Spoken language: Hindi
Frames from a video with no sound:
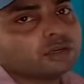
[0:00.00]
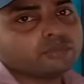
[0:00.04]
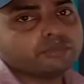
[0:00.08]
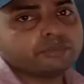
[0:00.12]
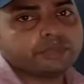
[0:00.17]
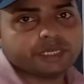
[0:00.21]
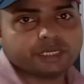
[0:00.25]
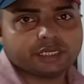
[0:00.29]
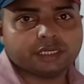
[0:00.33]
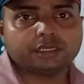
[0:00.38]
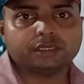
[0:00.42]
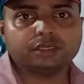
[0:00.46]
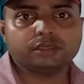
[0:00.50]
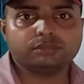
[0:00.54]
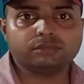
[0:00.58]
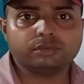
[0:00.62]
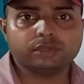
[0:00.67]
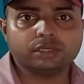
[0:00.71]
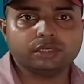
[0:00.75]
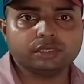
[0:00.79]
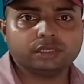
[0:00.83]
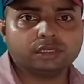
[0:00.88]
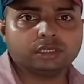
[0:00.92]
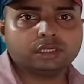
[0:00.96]
ऑफ मैग्नेटिक
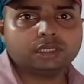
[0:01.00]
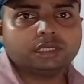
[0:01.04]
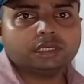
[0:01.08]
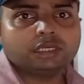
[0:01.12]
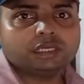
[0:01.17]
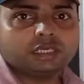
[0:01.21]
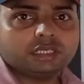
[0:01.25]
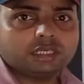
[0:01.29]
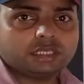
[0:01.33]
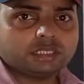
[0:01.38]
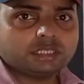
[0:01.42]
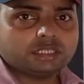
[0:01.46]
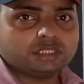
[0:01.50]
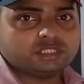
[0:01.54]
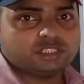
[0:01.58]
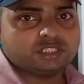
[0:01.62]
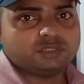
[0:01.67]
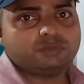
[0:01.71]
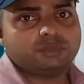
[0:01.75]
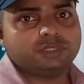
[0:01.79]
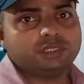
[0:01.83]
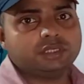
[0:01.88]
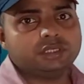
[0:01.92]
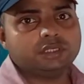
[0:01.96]
फील्ड कि
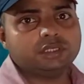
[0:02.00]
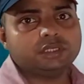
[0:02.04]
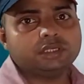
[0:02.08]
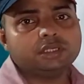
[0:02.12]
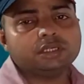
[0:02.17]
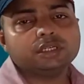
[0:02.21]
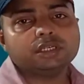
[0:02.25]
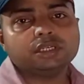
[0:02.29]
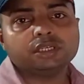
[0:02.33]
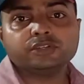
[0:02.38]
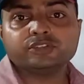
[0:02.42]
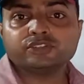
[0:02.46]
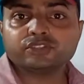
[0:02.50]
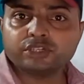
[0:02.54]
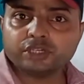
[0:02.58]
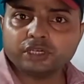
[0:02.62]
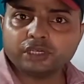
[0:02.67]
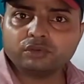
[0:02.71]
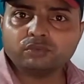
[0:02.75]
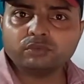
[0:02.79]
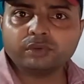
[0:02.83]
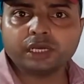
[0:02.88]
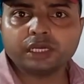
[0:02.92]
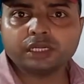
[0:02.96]
किसी भी
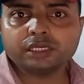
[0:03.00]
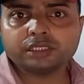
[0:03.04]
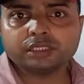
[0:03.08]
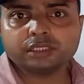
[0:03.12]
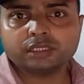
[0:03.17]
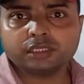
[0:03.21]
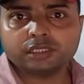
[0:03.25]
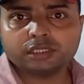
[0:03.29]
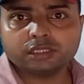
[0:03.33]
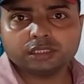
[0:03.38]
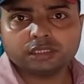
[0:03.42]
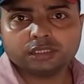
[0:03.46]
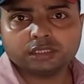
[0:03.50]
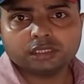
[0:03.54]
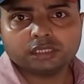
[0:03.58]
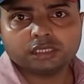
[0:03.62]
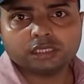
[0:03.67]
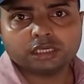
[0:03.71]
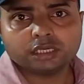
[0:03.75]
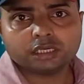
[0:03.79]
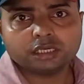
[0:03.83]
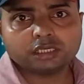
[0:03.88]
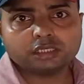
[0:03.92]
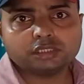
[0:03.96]
स्ट्रेट वायर के लिए
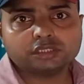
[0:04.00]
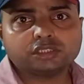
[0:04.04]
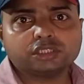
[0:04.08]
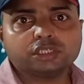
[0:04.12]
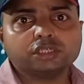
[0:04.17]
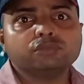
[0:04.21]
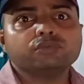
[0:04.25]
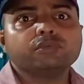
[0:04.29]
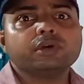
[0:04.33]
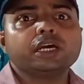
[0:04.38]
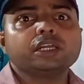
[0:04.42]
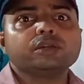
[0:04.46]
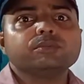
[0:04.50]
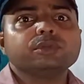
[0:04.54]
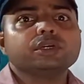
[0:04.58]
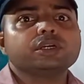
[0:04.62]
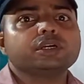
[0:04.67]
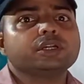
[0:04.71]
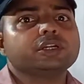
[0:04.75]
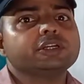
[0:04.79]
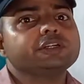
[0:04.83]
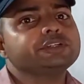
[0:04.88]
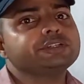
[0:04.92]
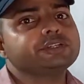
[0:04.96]
अगर स्ट्रेट वायर में
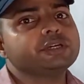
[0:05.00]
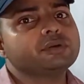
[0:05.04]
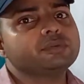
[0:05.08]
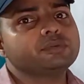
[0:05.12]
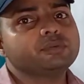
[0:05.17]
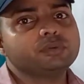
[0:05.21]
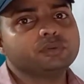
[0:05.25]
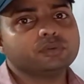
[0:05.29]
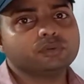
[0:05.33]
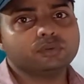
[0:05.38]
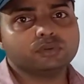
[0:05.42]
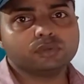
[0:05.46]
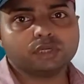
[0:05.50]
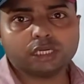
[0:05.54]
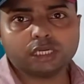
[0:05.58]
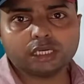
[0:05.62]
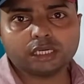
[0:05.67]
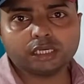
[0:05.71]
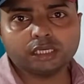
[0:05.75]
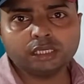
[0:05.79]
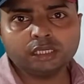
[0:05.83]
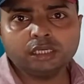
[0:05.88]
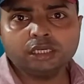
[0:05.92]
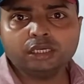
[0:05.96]
करंट का फ्लो हो रहा
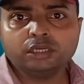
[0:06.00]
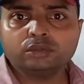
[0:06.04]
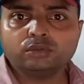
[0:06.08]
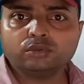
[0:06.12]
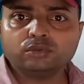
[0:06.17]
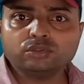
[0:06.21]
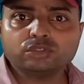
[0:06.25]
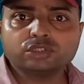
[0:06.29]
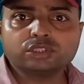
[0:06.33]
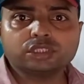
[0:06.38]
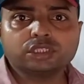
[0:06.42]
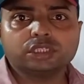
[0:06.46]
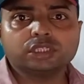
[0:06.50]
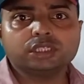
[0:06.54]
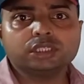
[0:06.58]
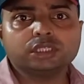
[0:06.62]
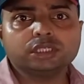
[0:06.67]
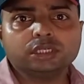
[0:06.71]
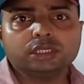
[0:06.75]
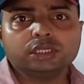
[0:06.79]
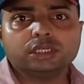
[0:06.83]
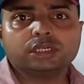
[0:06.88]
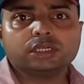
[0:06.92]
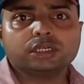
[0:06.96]
है तो उससे
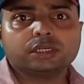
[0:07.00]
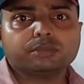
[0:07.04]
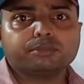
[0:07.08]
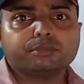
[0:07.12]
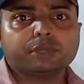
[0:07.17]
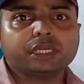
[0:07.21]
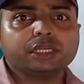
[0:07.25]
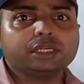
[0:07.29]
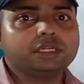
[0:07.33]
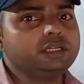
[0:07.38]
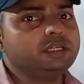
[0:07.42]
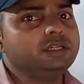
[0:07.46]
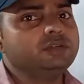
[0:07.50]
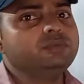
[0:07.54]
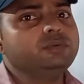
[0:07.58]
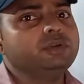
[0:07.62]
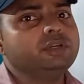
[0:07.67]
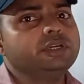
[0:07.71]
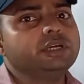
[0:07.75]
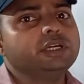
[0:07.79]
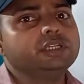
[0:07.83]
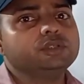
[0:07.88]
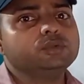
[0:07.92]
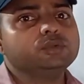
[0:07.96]
मैग्नेटिक
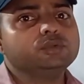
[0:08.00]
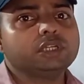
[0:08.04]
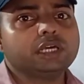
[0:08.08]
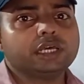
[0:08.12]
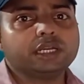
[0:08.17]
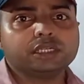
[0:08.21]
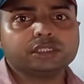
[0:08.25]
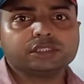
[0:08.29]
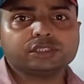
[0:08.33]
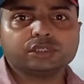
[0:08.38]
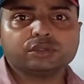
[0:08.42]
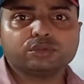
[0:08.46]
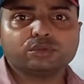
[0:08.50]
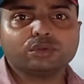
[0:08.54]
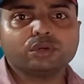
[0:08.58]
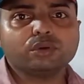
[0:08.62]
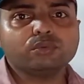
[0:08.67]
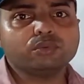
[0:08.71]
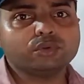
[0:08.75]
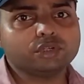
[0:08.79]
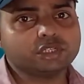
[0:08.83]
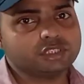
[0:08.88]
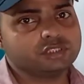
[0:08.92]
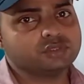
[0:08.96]
फील्ड का जो डायरेक्शन होगा
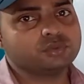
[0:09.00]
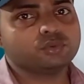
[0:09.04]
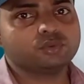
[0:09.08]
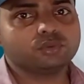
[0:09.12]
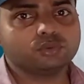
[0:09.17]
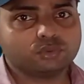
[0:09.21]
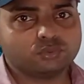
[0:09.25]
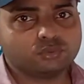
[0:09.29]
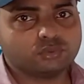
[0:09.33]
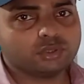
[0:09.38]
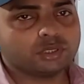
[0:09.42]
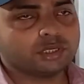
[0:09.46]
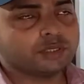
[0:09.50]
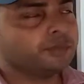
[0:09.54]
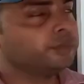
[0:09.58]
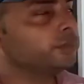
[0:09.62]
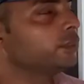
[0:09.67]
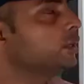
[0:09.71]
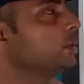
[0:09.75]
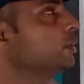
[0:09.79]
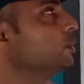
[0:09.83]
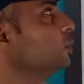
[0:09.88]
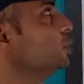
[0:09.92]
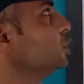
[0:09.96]
वो किस ओर होगा
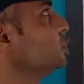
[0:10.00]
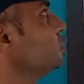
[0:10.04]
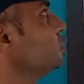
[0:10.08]
तो